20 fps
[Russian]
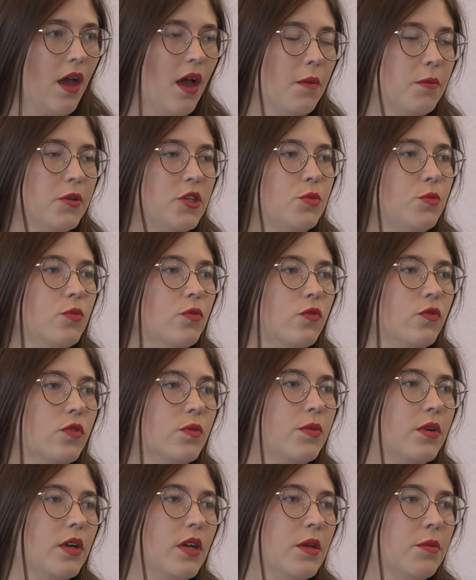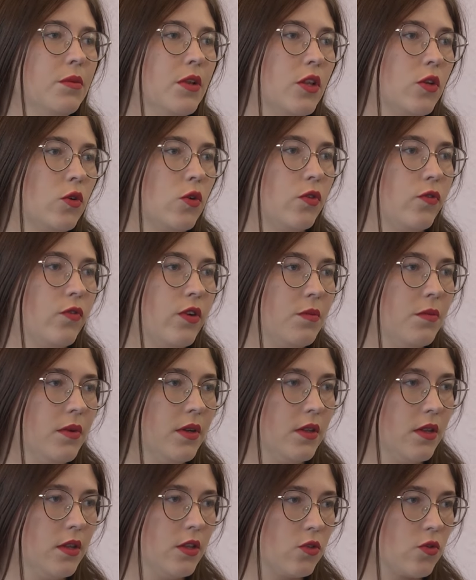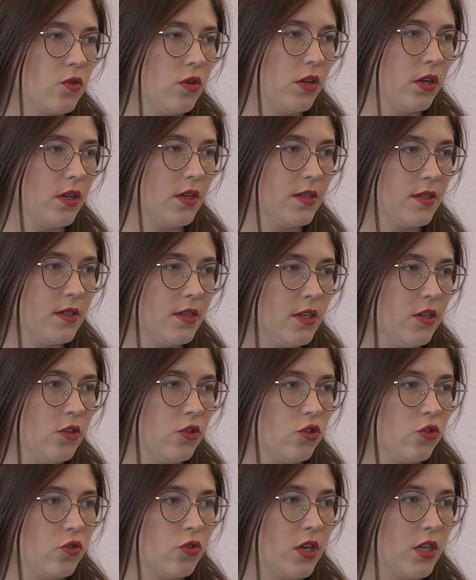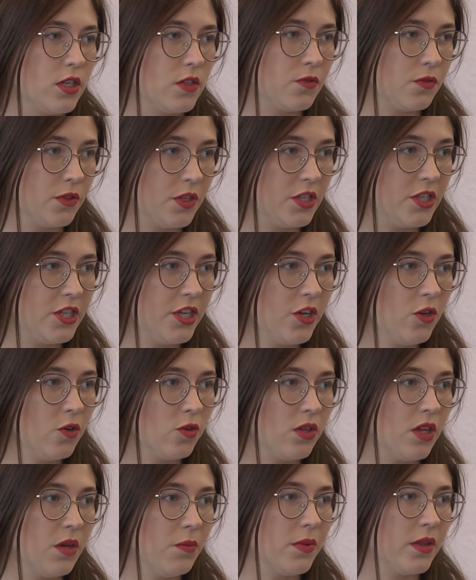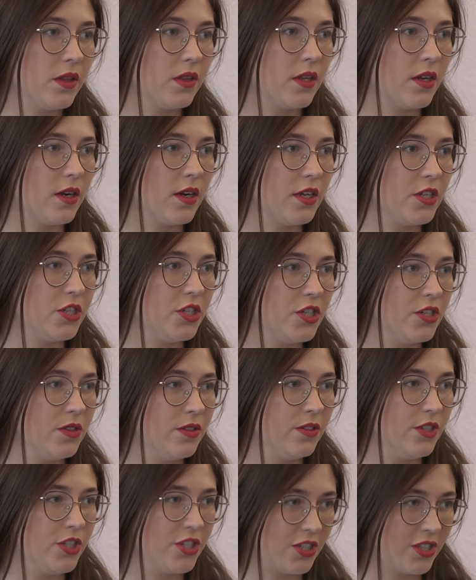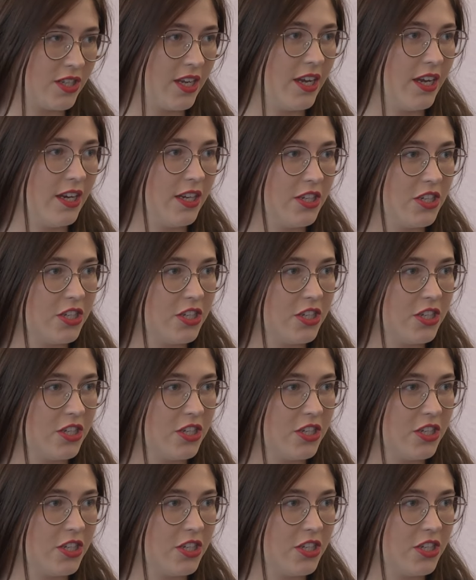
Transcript: А почему вы выбрали именно такой формат, да, насколько я знаю, что раз в неделю, да, полтора часа или